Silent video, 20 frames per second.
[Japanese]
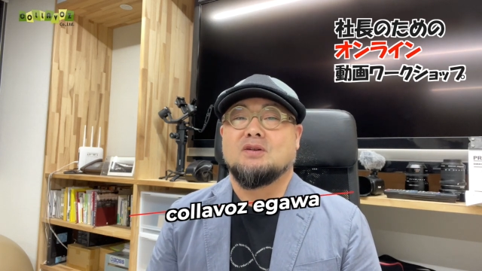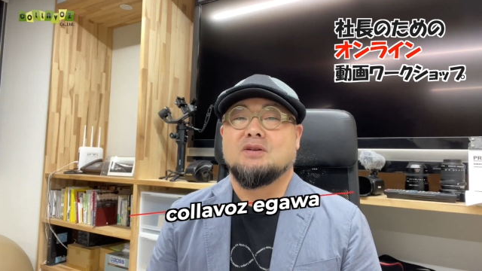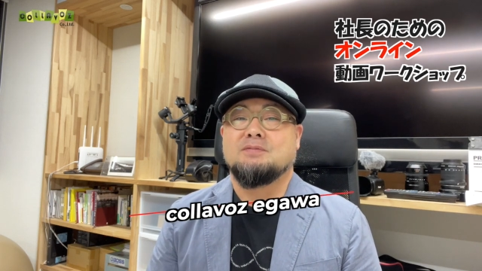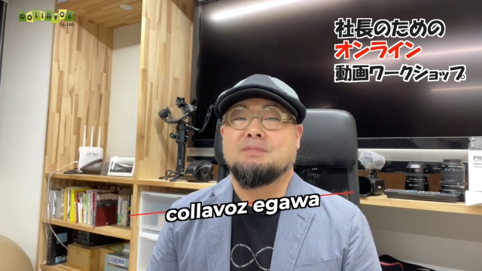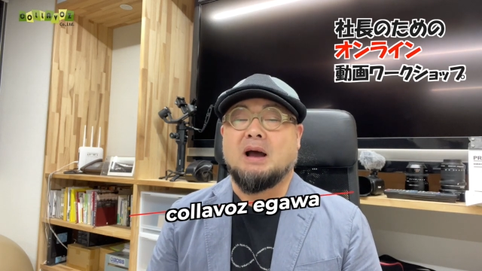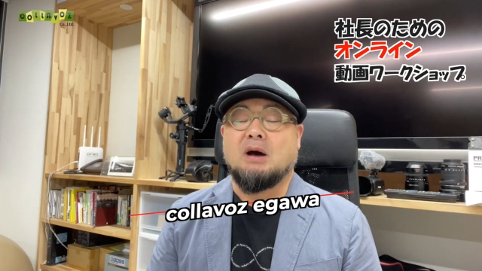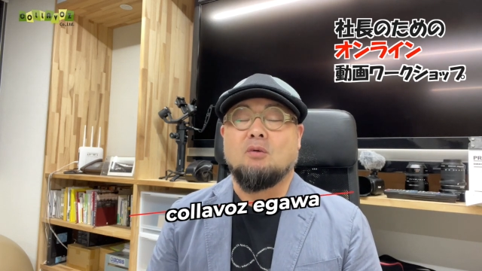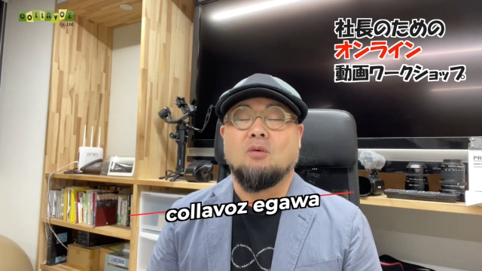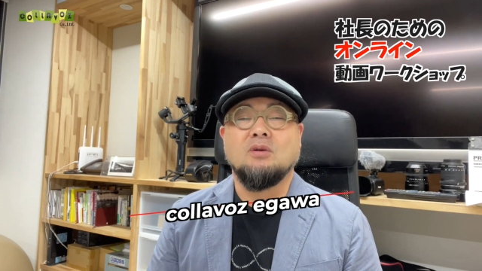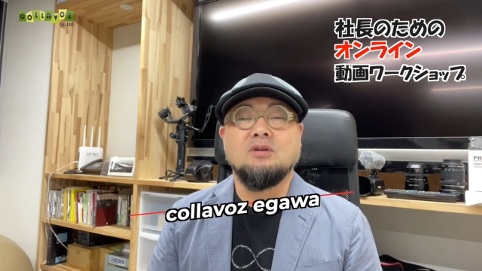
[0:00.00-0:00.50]

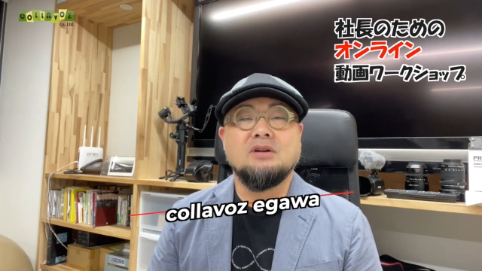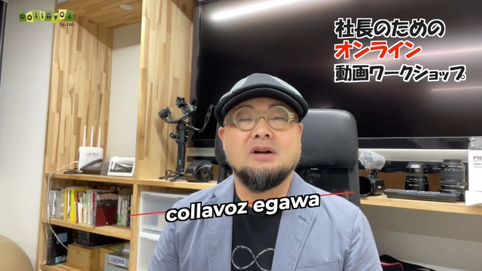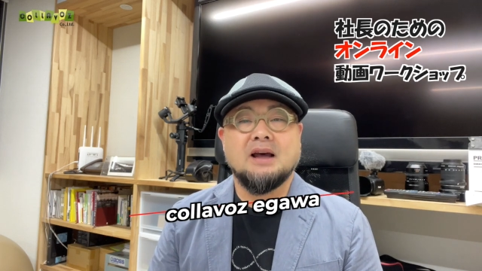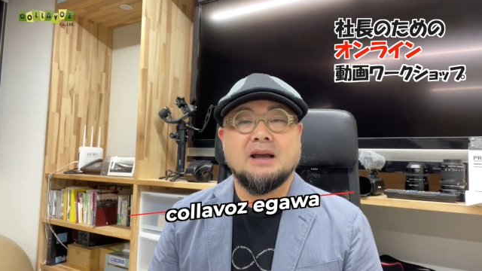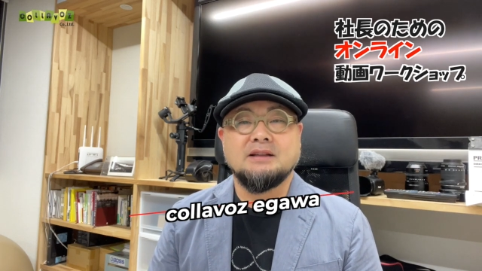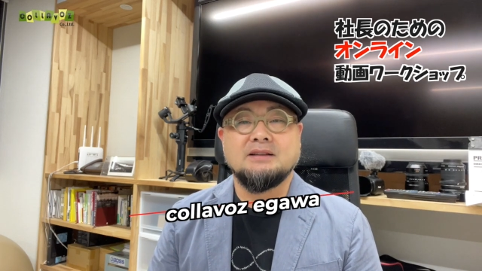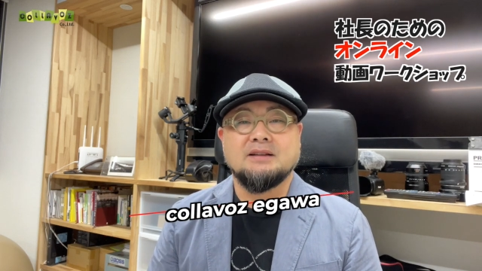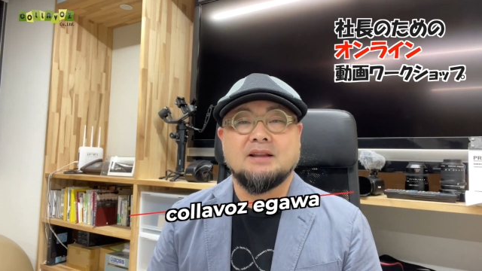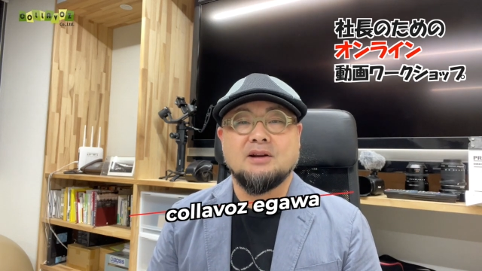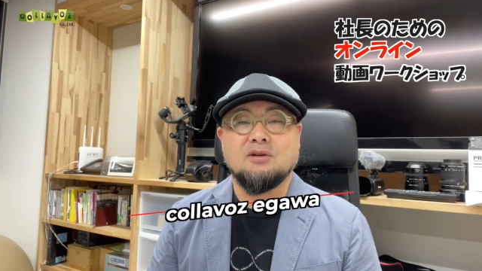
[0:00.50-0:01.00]
今
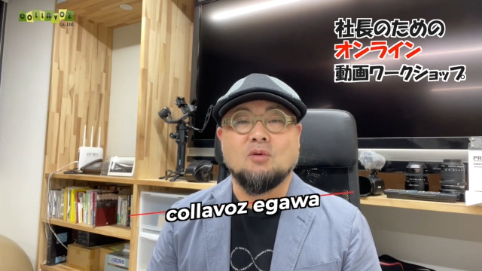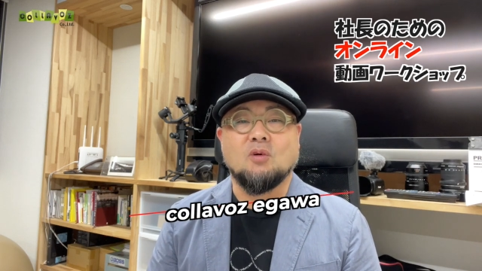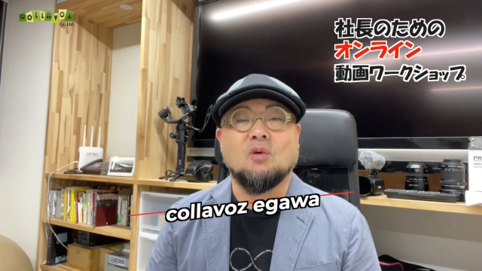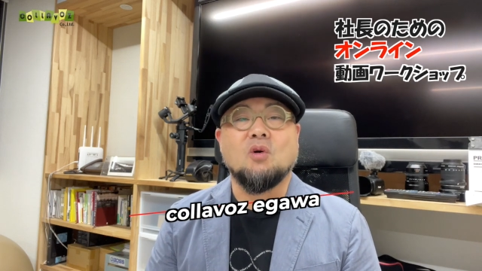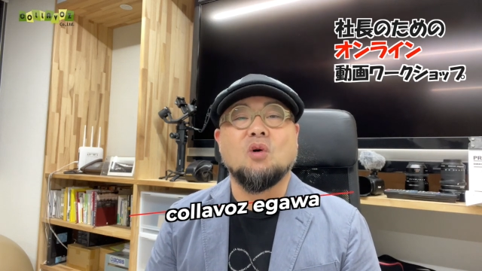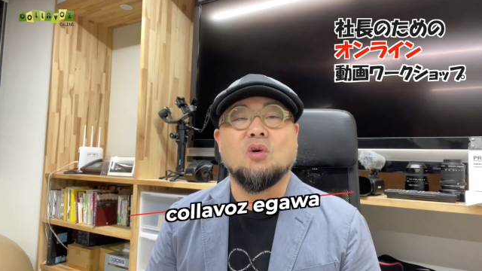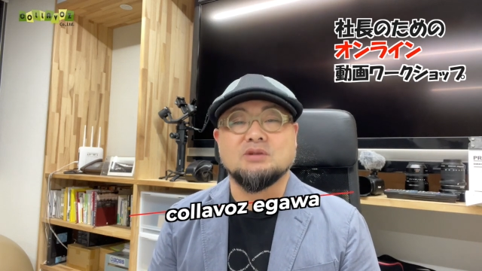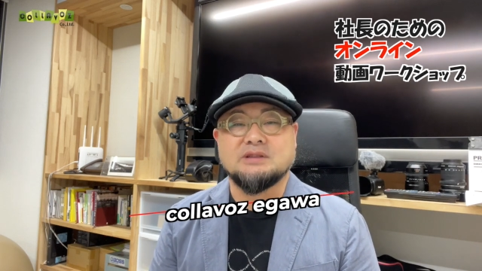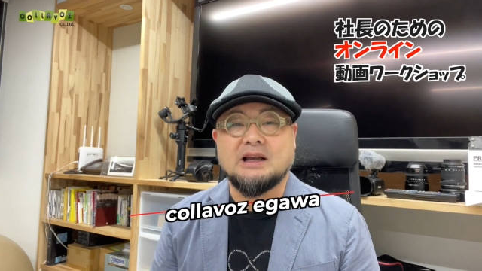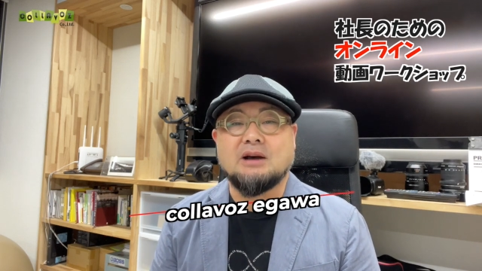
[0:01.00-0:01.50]
オンラインでの
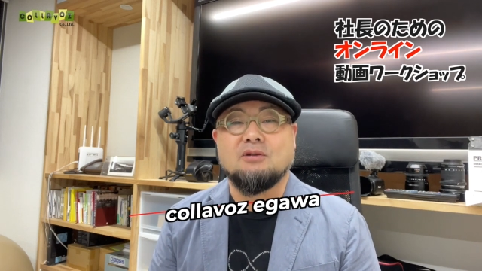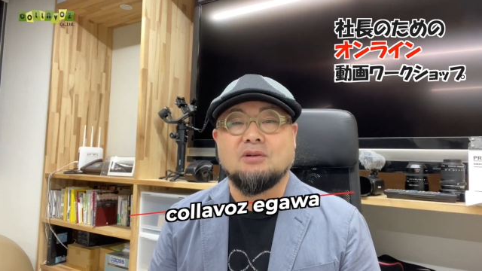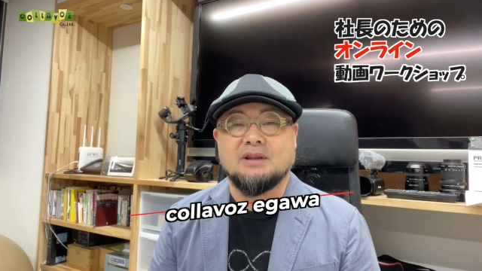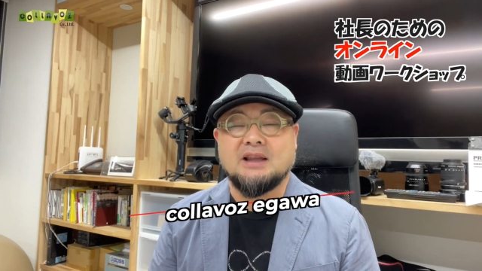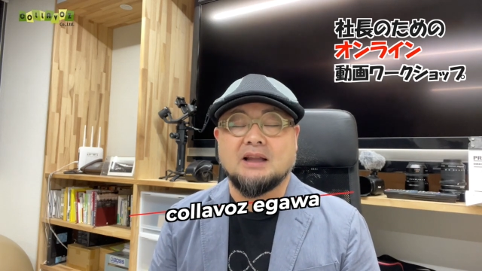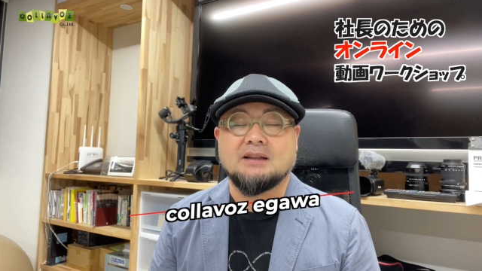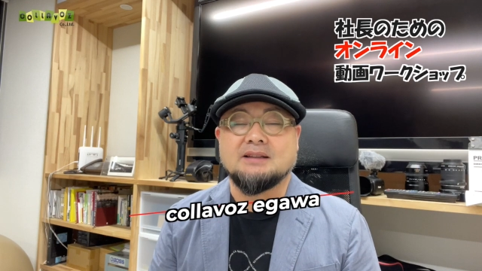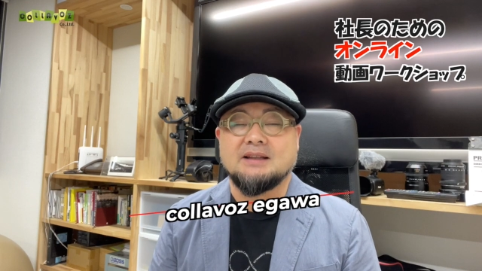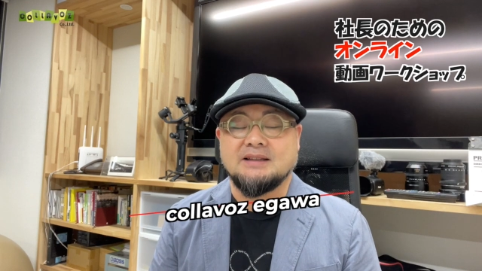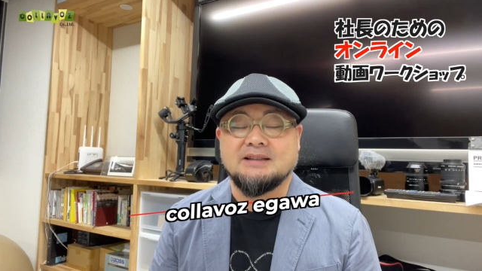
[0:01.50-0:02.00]
講座を
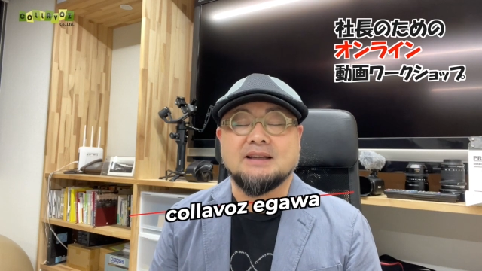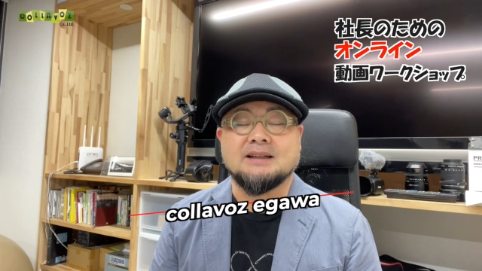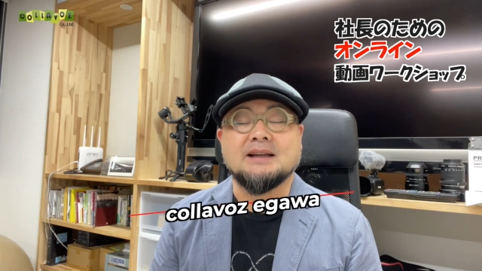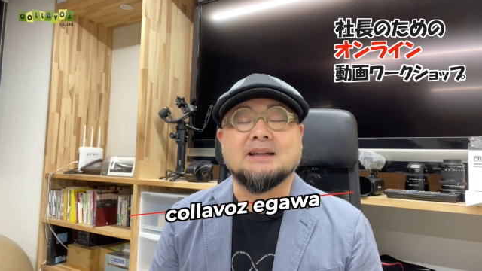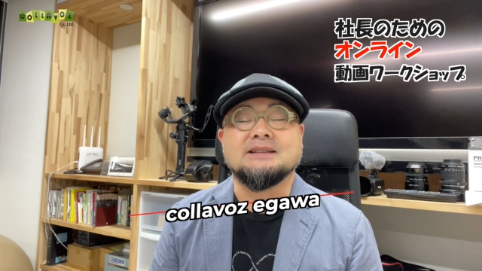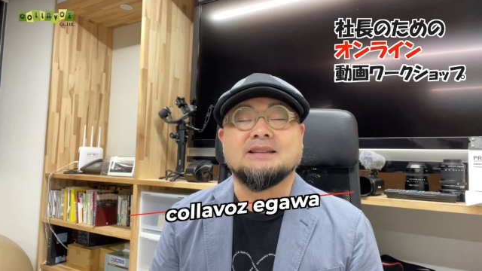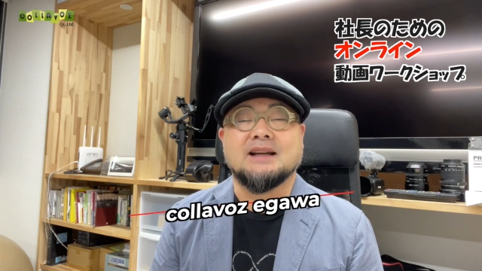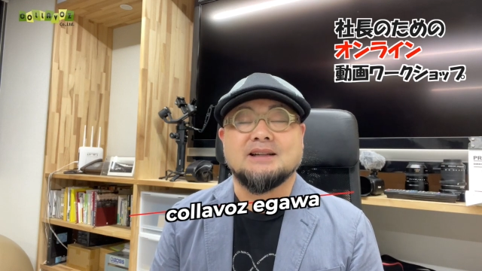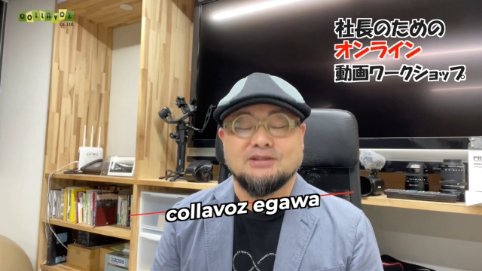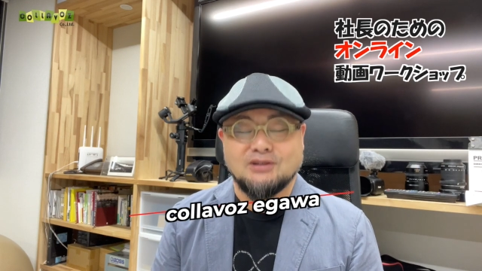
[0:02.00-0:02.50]
やっていた
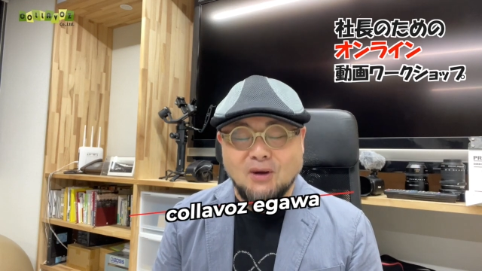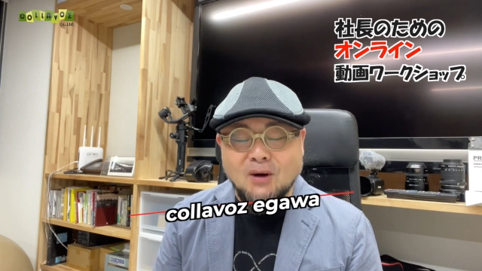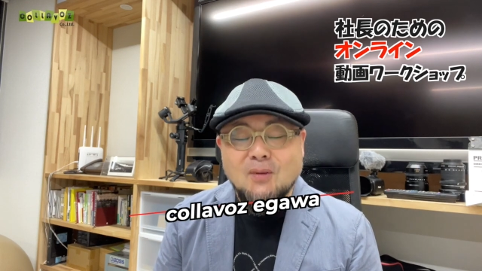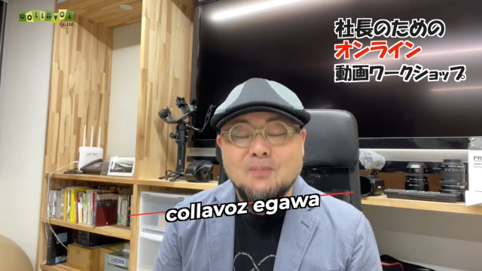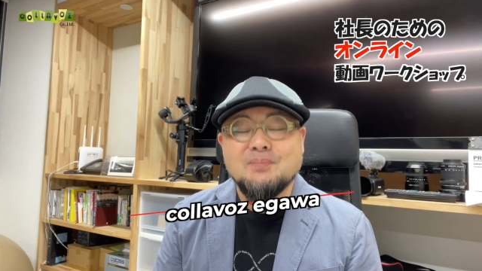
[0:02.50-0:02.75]
だいたりと、